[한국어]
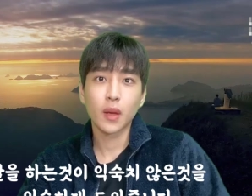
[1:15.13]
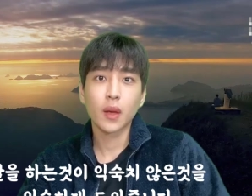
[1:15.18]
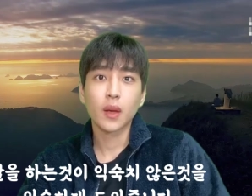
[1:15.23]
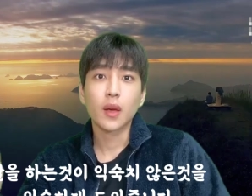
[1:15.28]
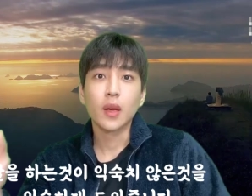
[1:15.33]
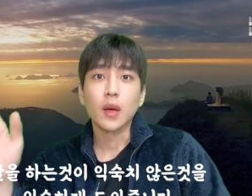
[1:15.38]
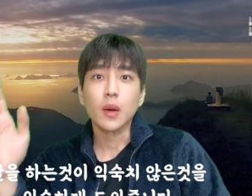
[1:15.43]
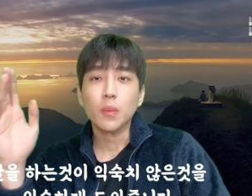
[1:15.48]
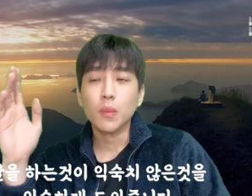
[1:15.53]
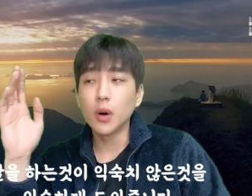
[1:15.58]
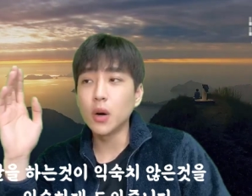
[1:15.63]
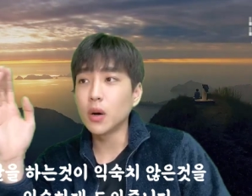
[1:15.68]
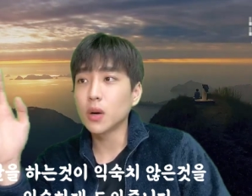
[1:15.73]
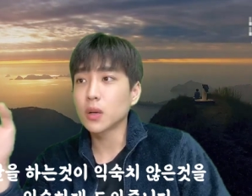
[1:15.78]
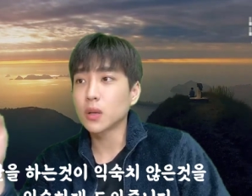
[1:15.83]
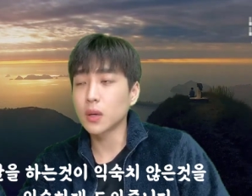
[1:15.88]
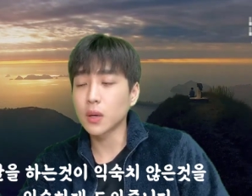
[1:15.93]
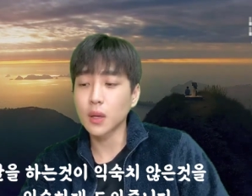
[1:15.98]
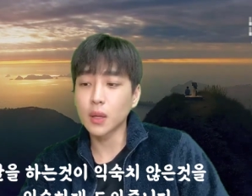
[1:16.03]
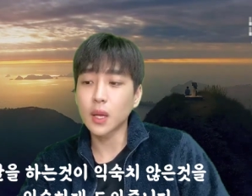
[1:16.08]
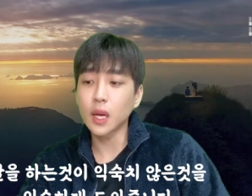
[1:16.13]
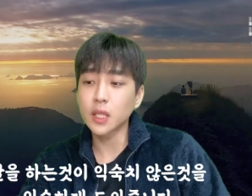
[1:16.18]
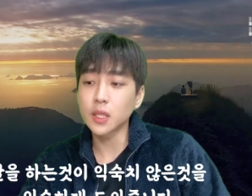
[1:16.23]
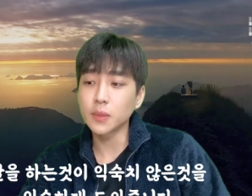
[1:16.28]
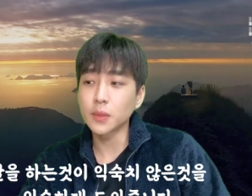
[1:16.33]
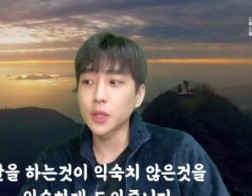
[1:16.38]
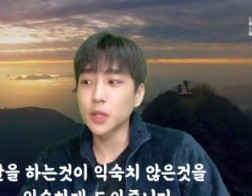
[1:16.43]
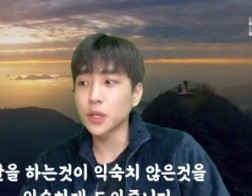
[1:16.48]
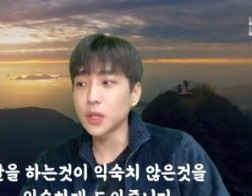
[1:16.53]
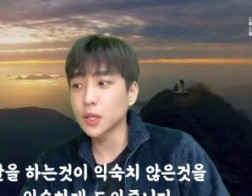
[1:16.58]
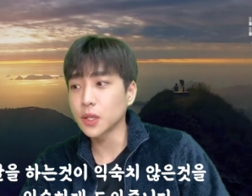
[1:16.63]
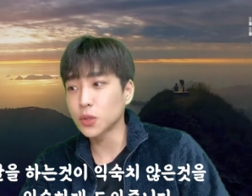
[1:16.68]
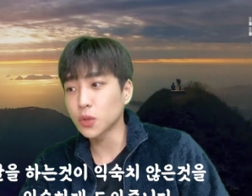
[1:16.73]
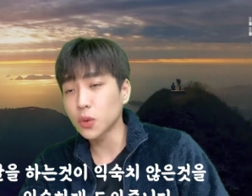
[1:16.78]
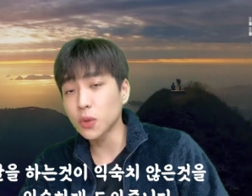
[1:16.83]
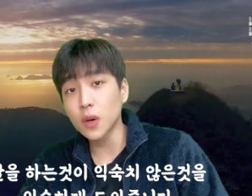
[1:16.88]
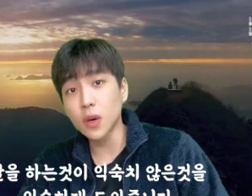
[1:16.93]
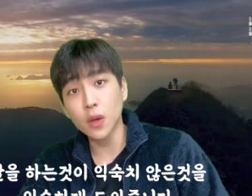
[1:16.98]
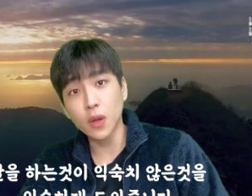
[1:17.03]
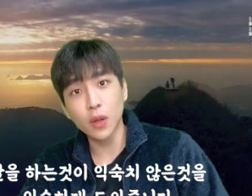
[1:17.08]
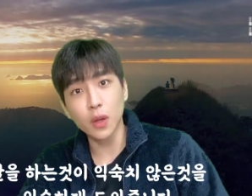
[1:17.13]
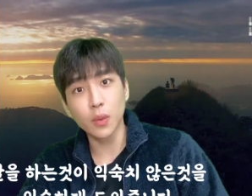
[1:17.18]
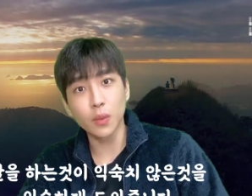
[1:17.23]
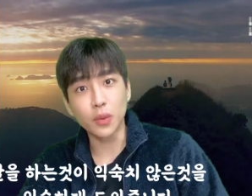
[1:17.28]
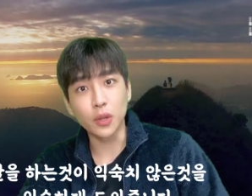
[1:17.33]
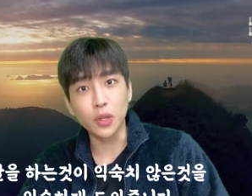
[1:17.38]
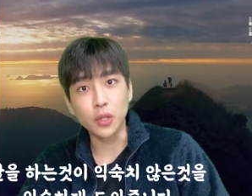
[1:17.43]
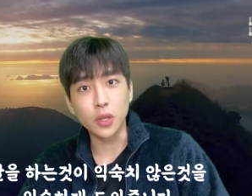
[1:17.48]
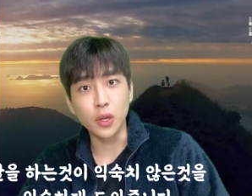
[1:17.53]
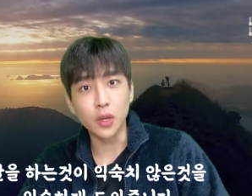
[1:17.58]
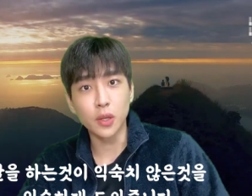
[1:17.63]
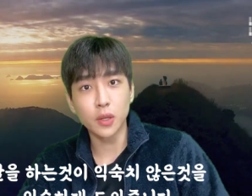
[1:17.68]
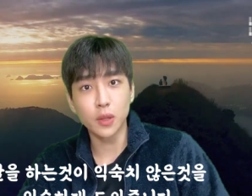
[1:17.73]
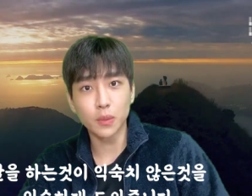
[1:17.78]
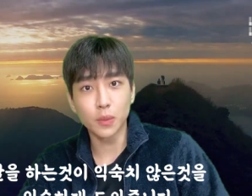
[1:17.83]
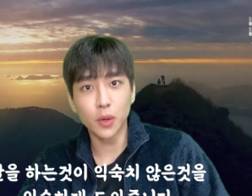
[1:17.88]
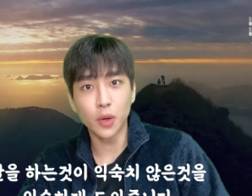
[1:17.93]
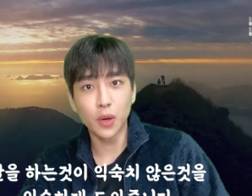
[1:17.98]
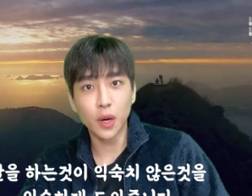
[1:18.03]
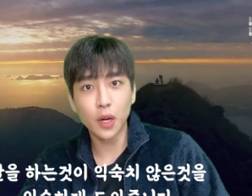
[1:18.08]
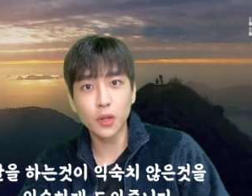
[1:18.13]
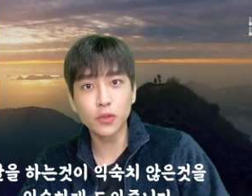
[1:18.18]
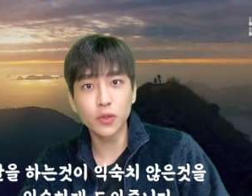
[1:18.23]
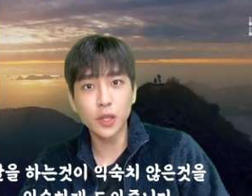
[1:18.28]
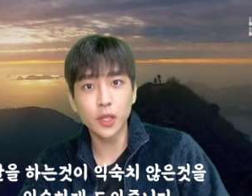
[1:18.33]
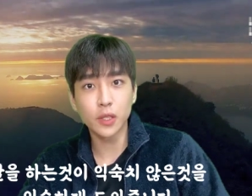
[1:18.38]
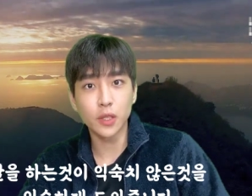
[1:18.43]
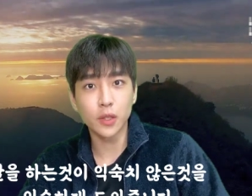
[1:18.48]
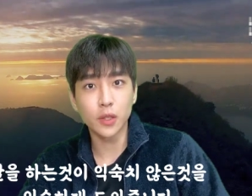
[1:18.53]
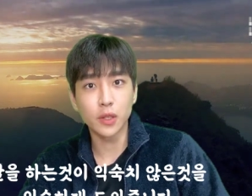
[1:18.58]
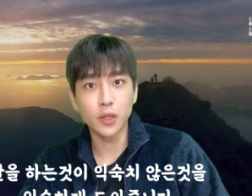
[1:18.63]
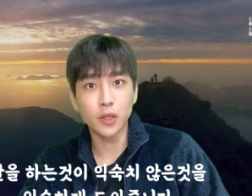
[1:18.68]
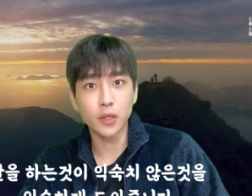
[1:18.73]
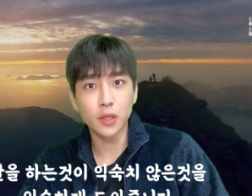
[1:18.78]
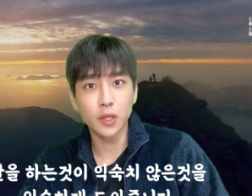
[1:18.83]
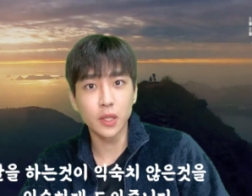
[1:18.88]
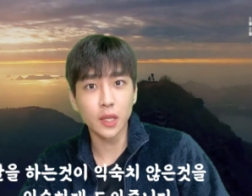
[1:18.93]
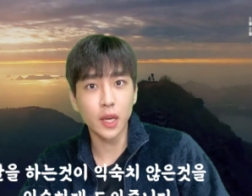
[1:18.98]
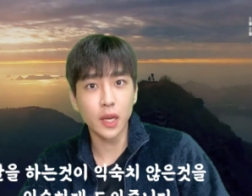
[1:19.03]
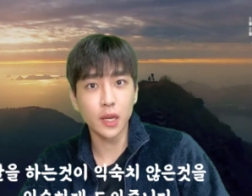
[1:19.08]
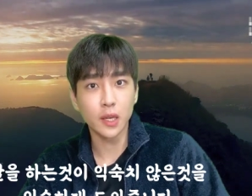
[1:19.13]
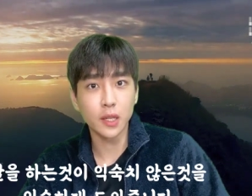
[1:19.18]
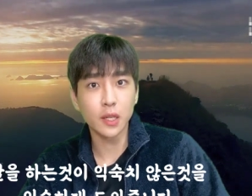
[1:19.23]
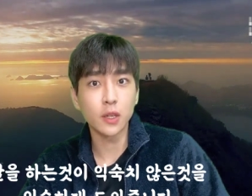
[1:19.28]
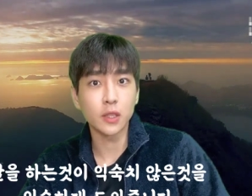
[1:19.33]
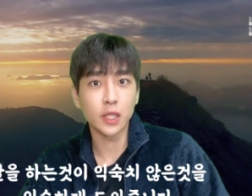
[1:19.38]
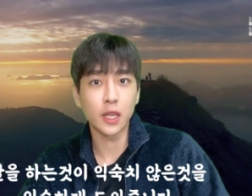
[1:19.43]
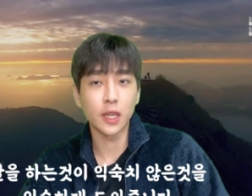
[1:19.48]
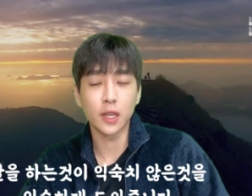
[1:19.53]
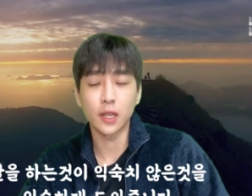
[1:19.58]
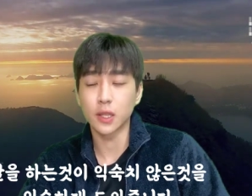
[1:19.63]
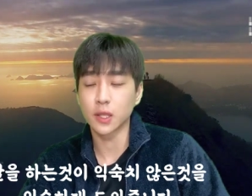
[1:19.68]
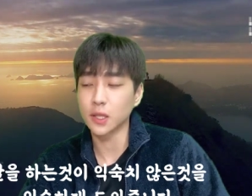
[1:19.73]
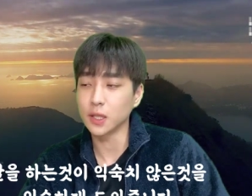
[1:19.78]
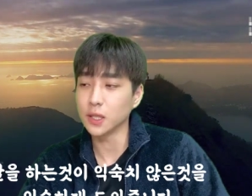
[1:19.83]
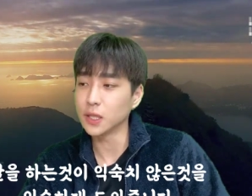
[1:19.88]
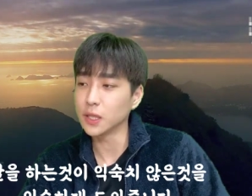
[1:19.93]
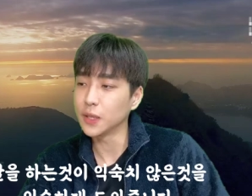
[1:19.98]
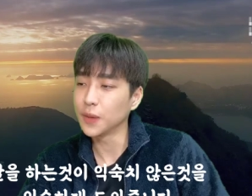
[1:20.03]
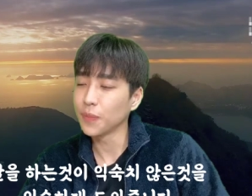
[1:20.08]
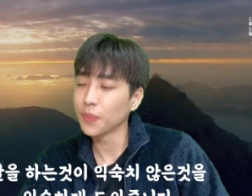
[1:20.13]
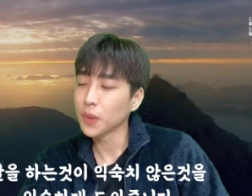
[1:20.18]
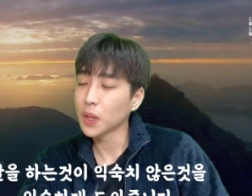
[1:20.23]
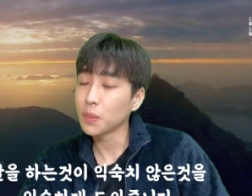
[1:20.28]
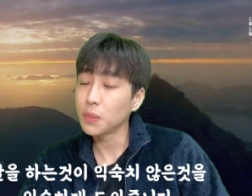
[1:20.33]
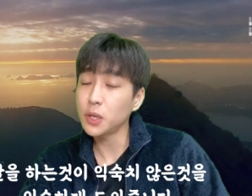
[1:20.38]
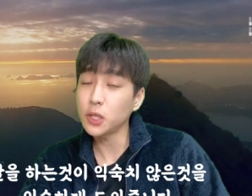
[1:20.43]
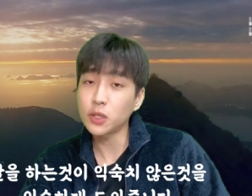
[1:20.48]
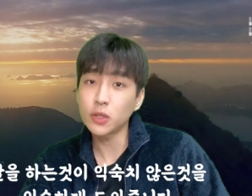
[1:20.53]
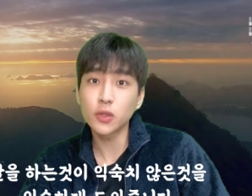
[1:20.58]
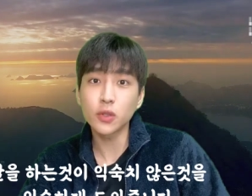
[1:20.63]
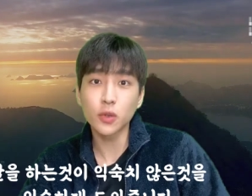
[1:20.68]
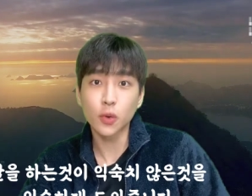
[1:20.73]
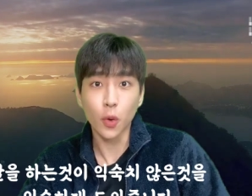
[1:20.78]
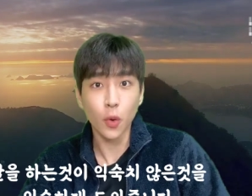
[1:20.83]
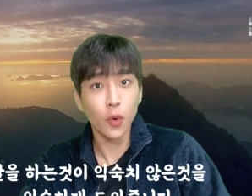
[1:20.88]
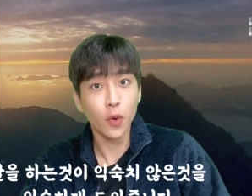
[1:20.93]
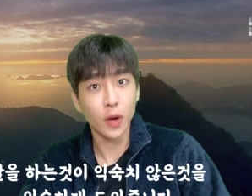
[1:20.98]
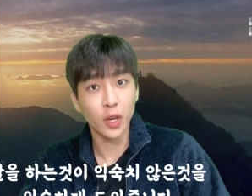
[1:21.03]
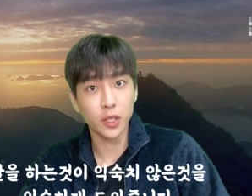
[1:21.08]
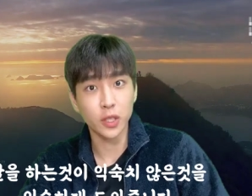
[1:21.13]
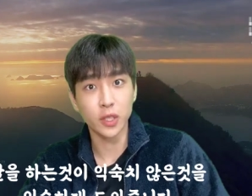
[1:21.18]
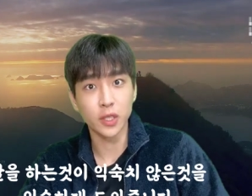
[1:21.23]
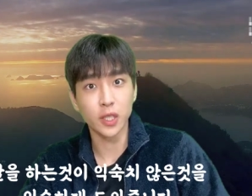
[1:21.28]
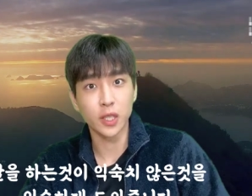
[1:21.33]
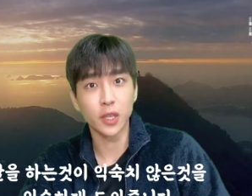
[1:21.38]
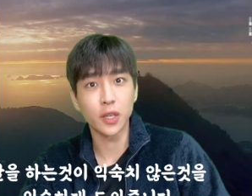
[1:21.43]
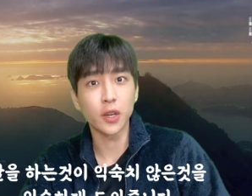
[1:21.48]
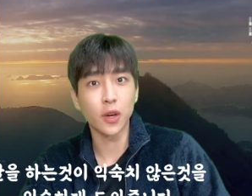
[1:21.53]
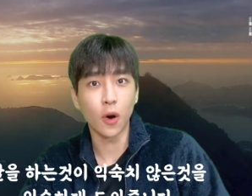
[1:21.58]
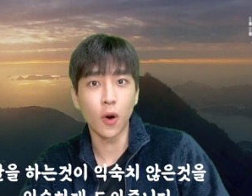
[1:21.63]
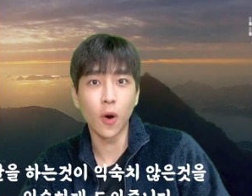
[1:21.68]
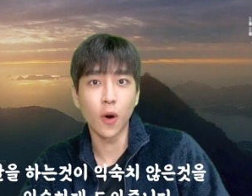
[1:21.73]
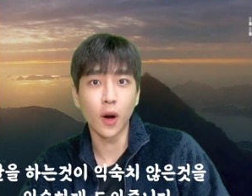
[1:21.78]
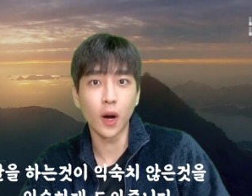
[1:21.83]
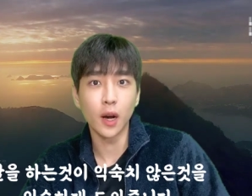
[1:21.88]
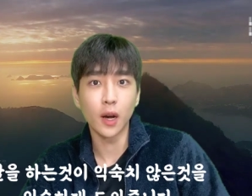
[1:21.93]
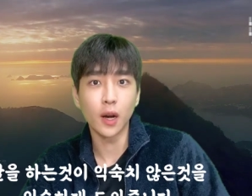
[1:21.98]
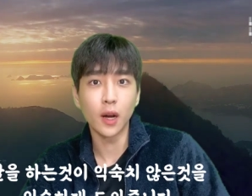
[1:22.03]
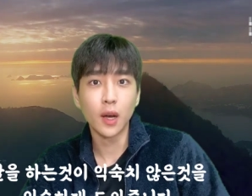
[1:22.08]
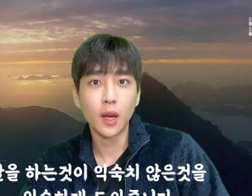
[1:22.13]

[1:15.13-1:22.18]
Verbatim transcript: 뭐 그렇게 따지면은 초등학교 때부터 저희는 뭐 한국에서는 그게 그거잖아요. 그 필수 교육 과정이잖아요, 영어가.